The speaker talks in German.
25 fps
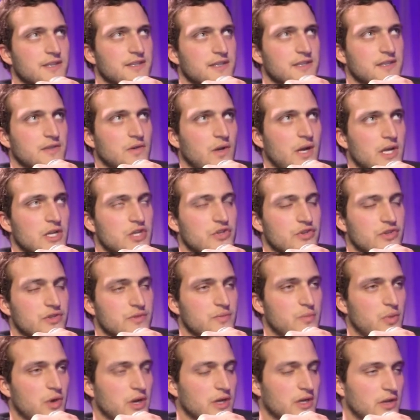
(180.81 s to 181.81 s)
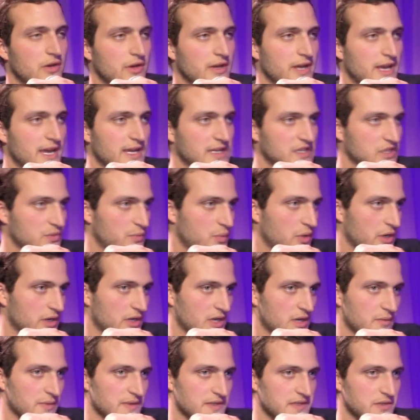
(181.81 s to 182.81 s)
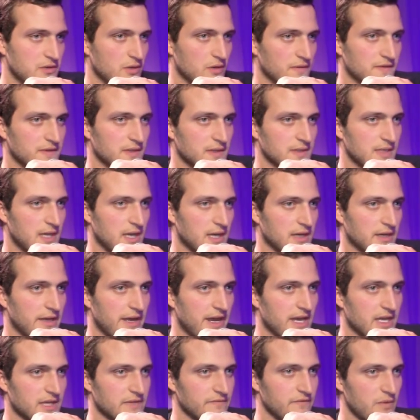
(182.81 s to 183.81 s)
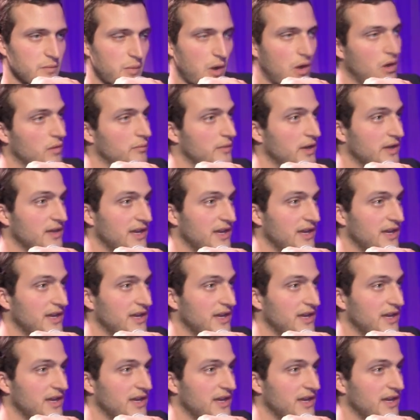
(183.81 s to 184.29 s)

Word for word: Es ist so, als Sportler oder Ex-Sportler ein bisschen doof zu sagen, ja, wir brauchen